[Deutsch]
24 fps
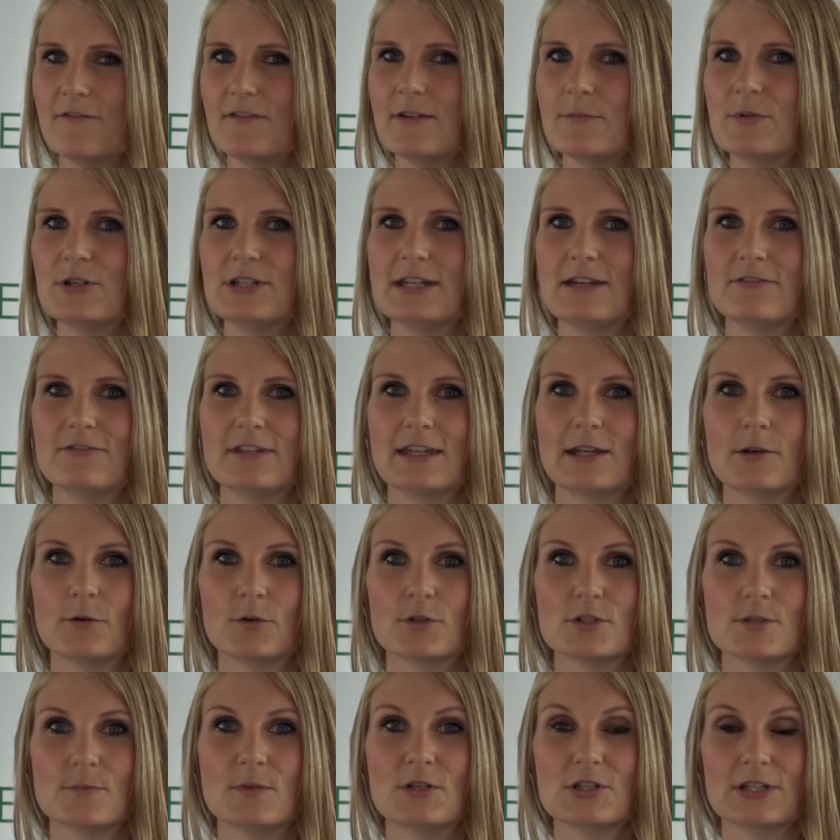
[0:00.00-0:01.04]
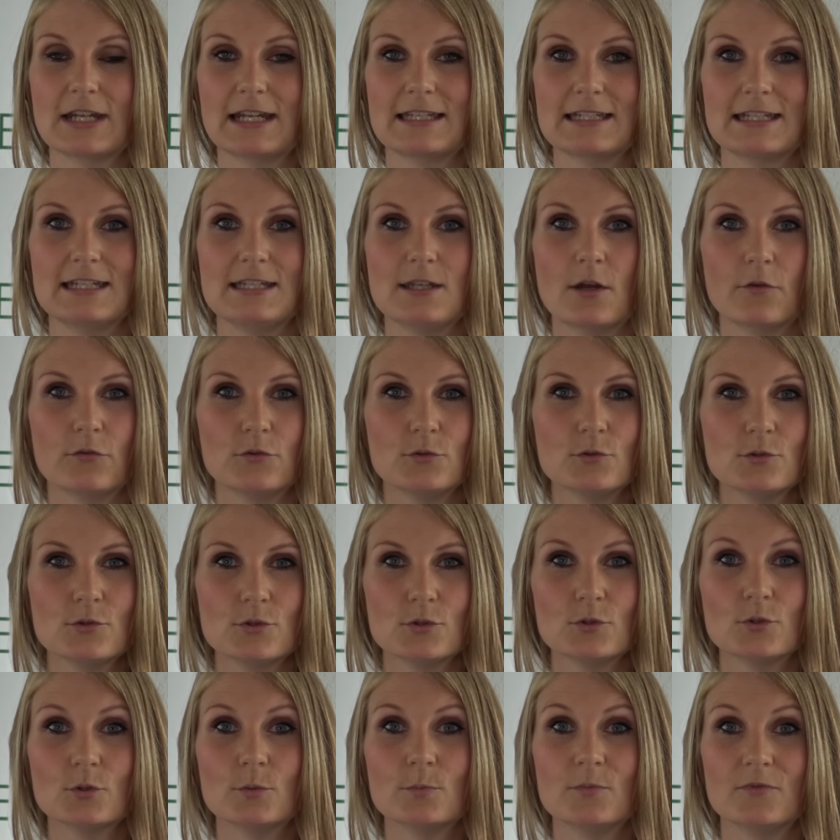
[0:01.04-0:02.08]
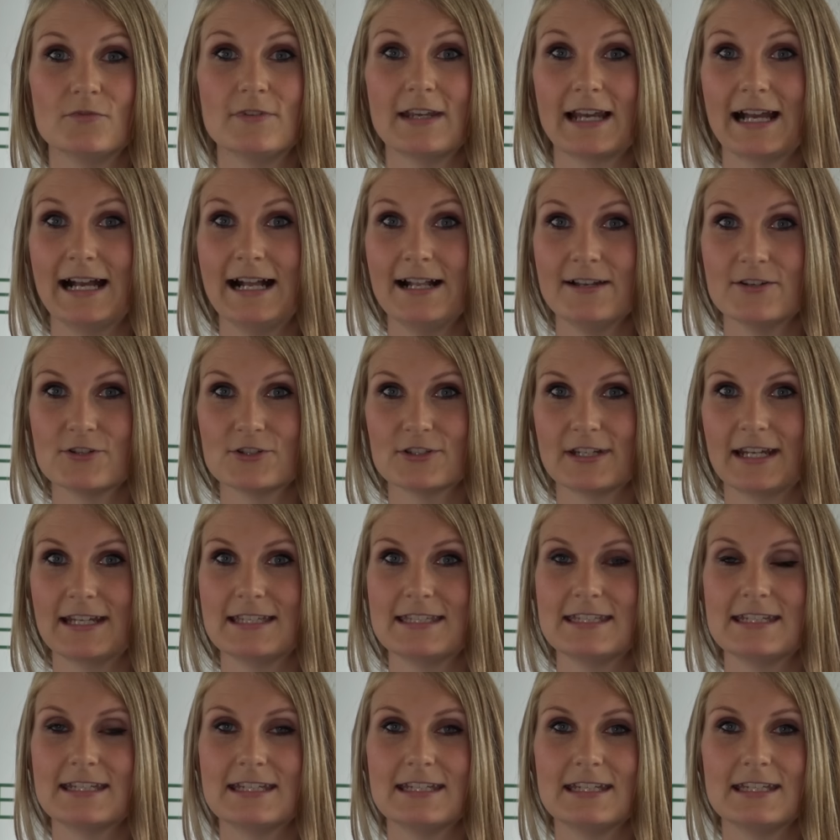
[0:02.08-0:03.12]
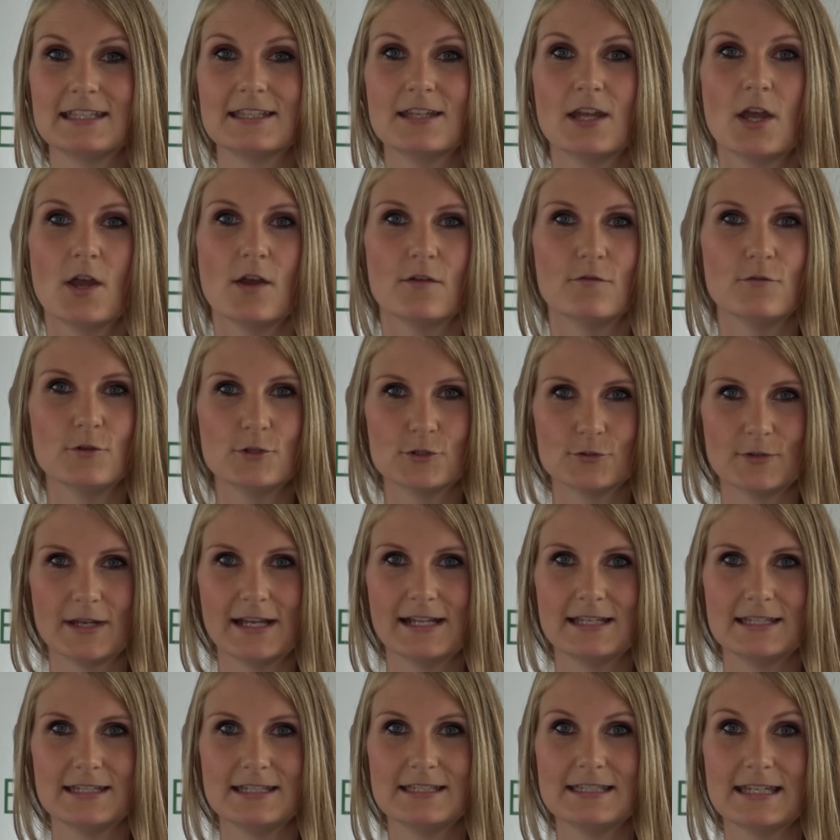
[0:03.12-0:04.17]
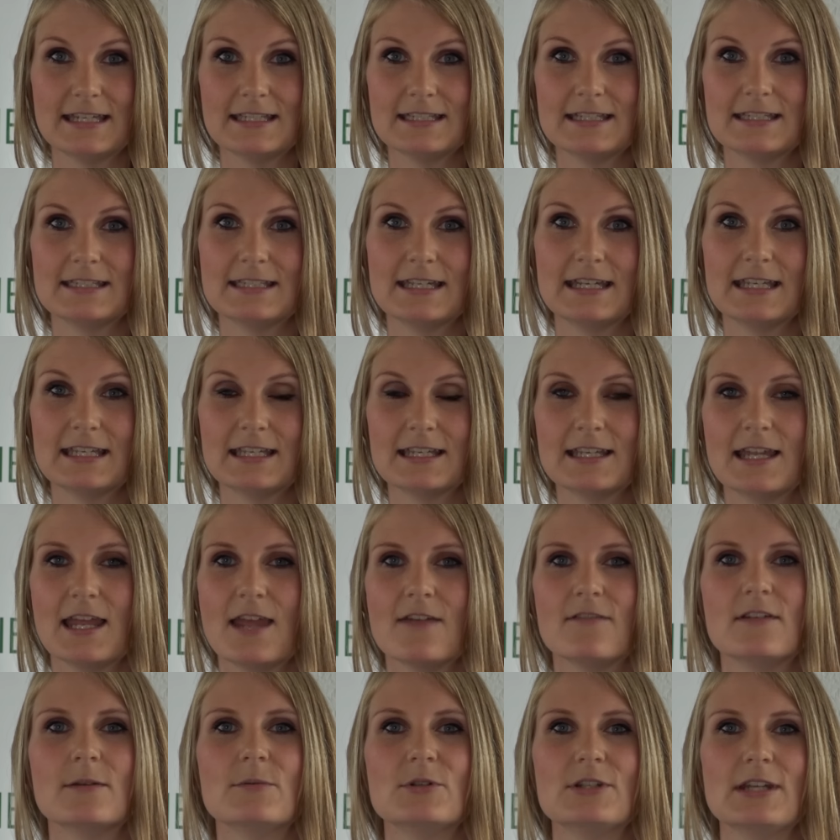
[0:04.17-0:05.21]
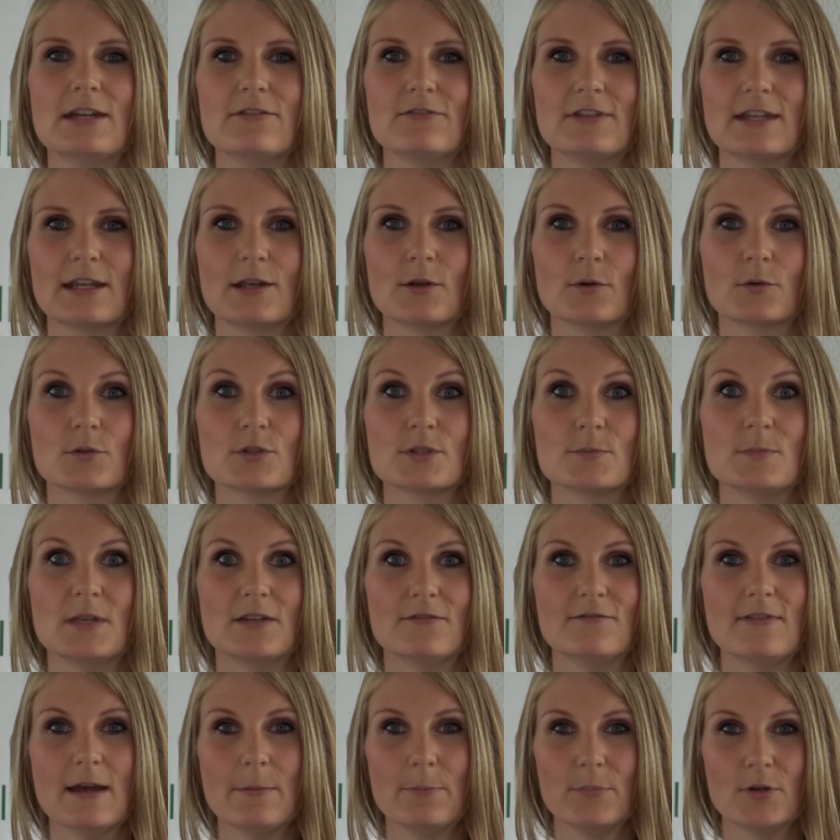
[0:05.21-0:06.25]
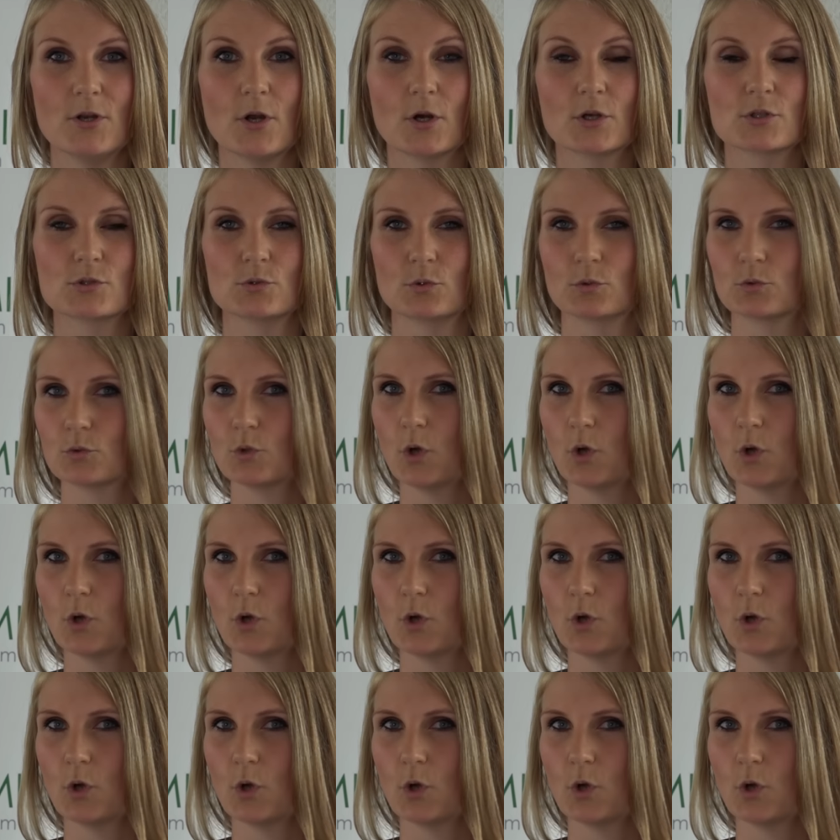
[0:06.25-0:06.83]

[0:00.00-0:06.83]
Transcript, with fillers: Wir beschäftigen uns mit Strategien auf YouTube, viralen Strategien, virtuellen Identitäten. Wir beschäftigen uns mit mit Weblogs und